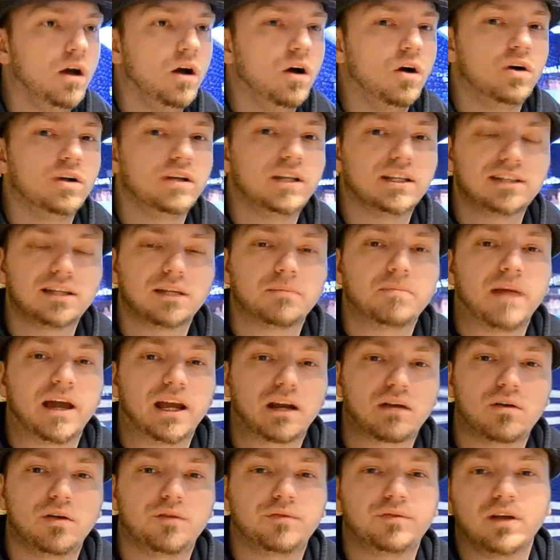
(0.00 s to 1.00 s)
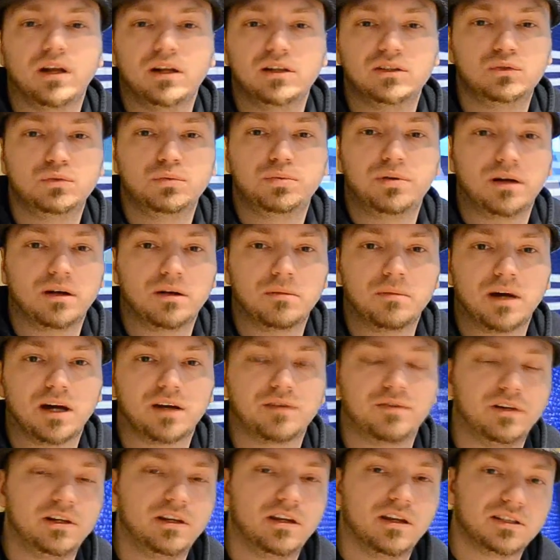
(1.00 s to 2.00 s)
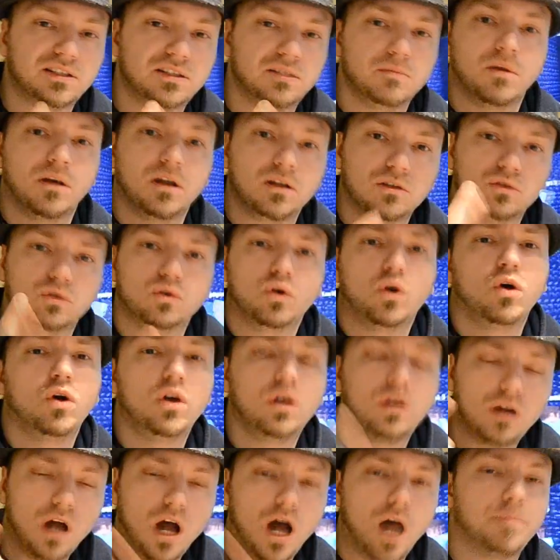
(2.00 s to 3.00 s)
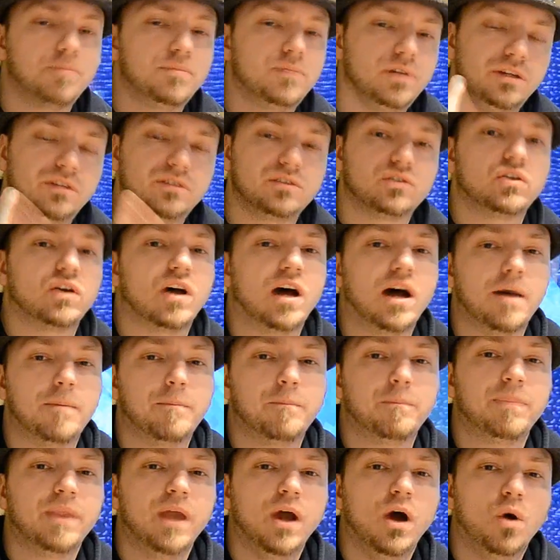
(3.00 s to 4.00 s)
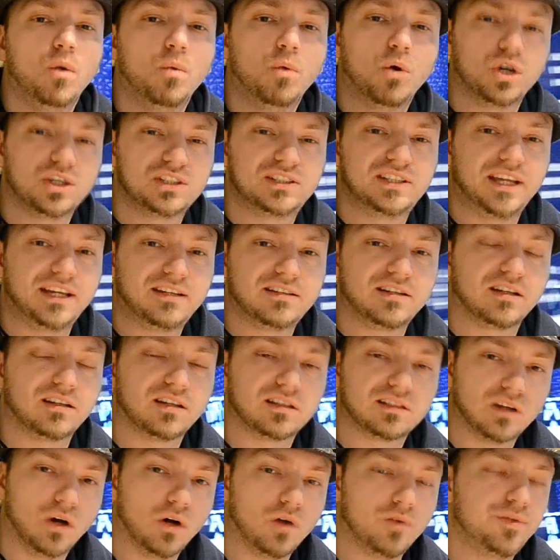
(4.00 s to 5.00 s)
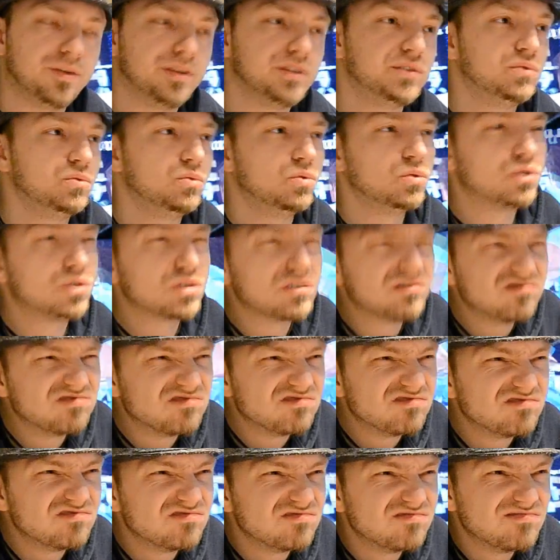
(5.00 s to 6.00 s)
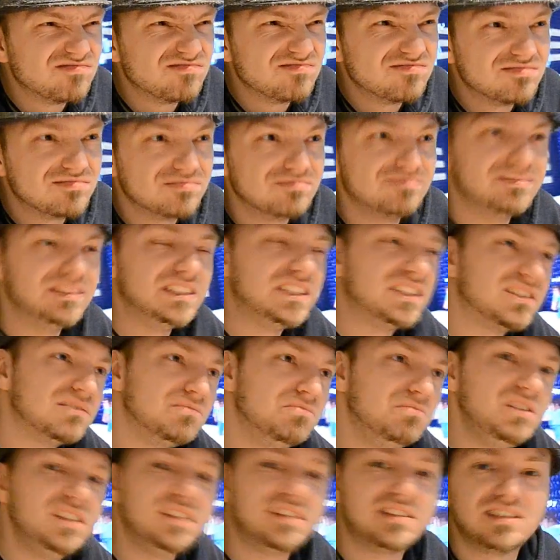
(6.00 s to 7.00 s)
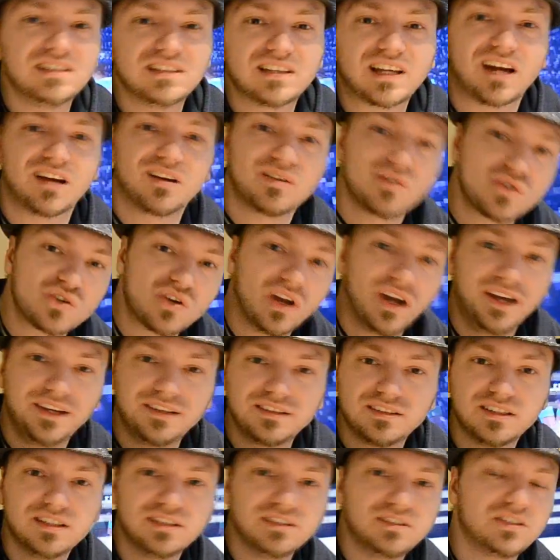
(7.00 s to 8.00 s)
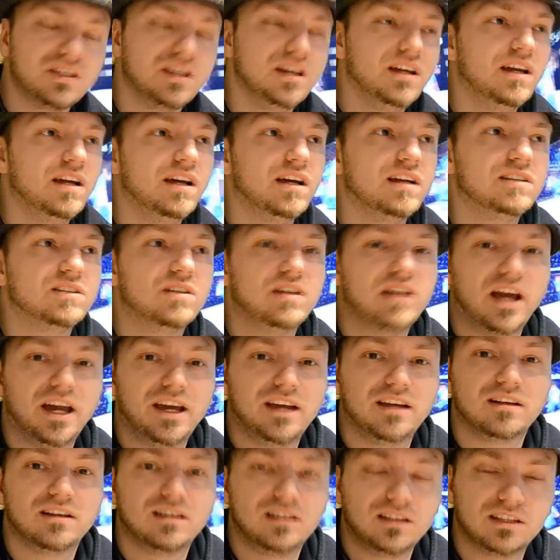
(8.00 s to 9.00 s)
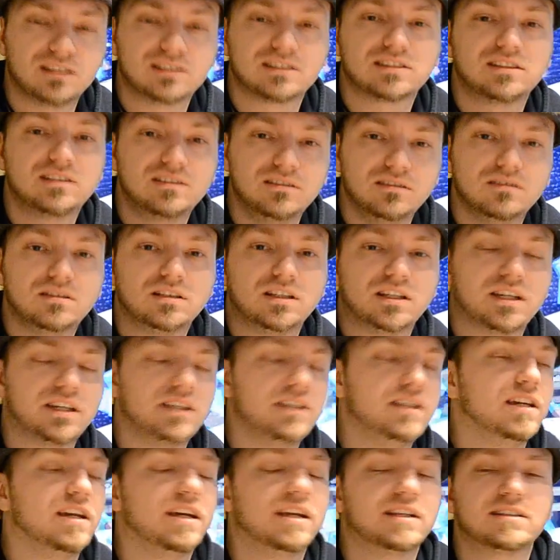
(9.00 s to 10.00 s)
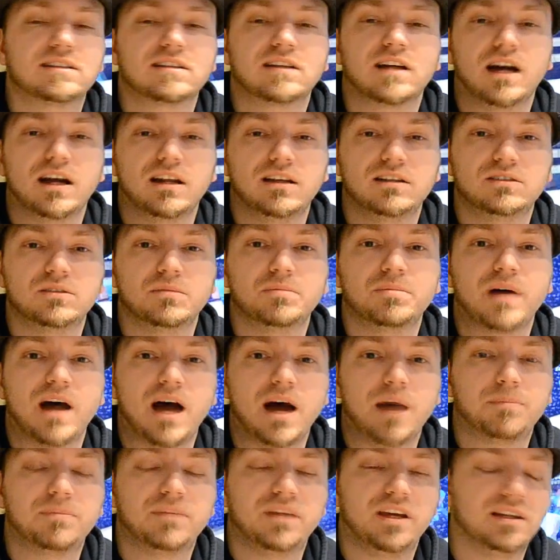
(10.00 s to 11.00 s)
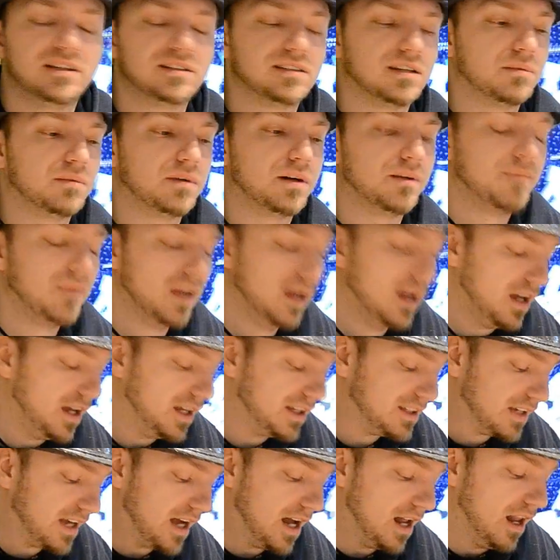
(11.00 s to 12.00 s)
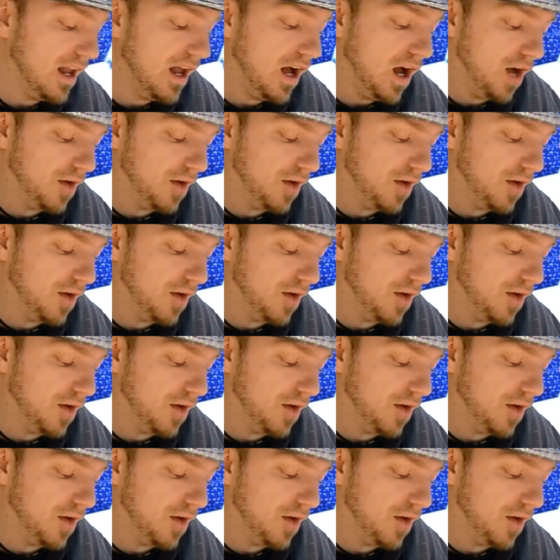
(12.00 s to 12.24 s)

Und das hat Minecraft halt super gemacht, weil die das immer neu geupdatet haben. WarZ hat das auch versucht, ist ein bisschen dran gescheitert. Leider, jetzt, die kriegen ja jetzt gerade so ein paar Updates, aber ist egal.